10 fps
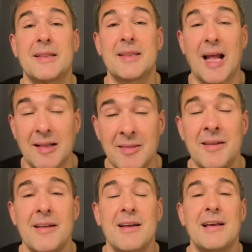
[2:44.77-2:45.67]
Dann
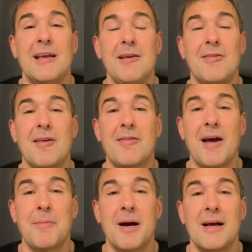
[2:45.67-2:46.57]
hieß es
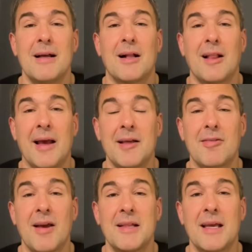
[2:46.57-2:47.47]
aber
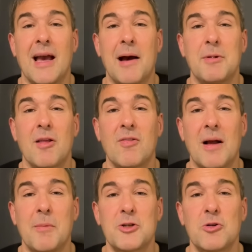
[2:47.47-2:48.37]
gleichzeitig, er habe das
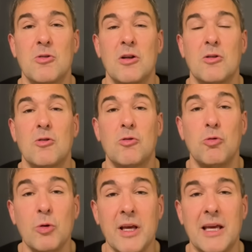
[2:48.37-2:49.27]
damals schon
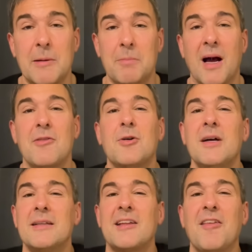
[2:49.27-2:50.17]
zugegeben. Also
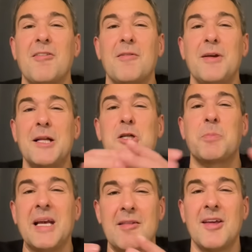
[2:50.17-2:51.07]
das
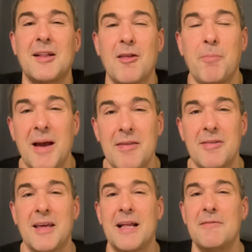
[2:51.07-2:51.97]
widerspricht sich, das beißt
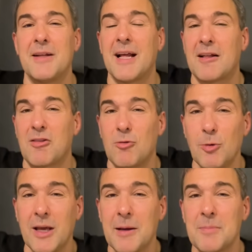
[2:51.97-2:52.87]
sich. Entweder er hat es
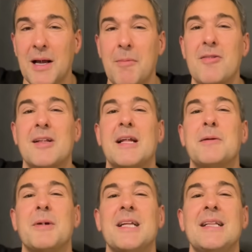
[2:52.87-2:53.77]
zugegeben damals, dann hätte
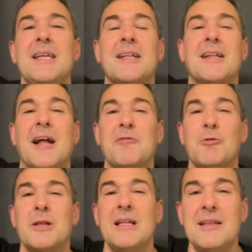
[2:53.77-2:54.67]
man ihn nicht anhand
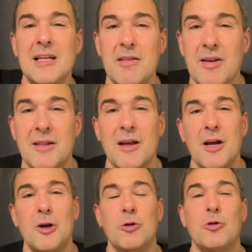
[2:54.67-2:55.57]
von Indizien
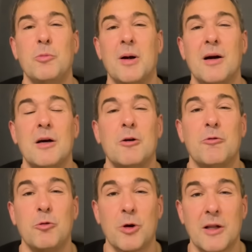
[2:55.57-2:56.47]

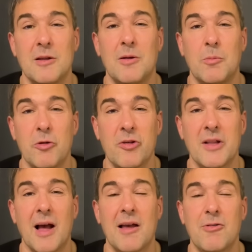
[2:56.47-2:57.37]
überführen
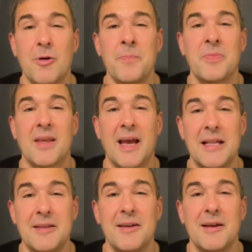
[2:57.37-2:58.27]
müssen. Also
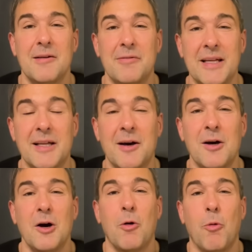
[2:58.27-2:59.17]
entweder
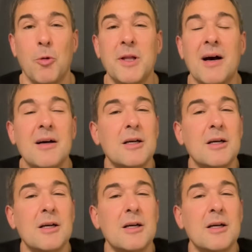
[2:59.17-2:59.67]
oder.